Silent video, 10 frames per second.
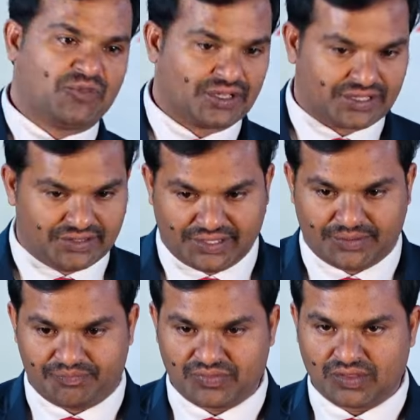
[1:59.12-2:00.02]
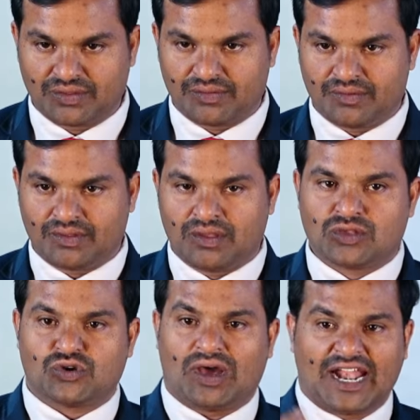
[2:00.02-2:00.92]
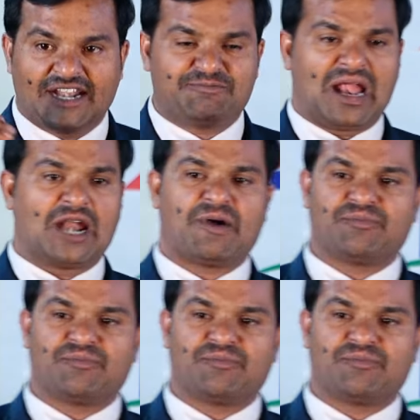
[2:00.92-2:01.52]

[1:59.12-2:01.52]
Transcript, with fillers: దొరికింది సో అలాంటి ప్లాట్ఫామ్